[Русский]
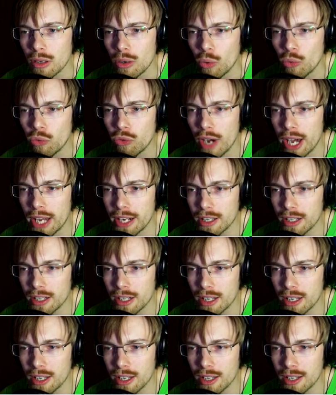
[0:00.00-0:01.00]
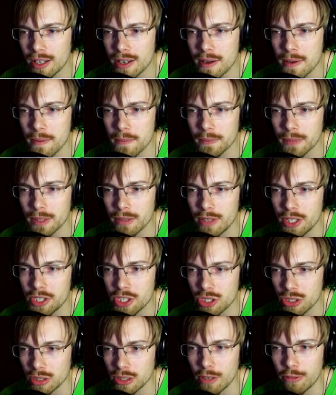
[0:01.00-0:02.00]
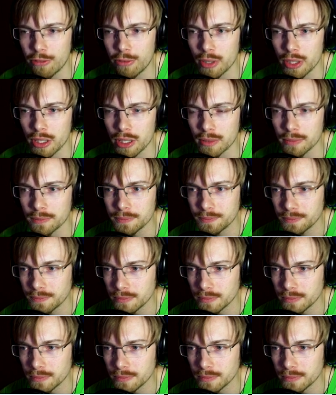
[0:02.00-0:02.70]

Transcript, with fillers: У Варриора... Видите, что на фоне?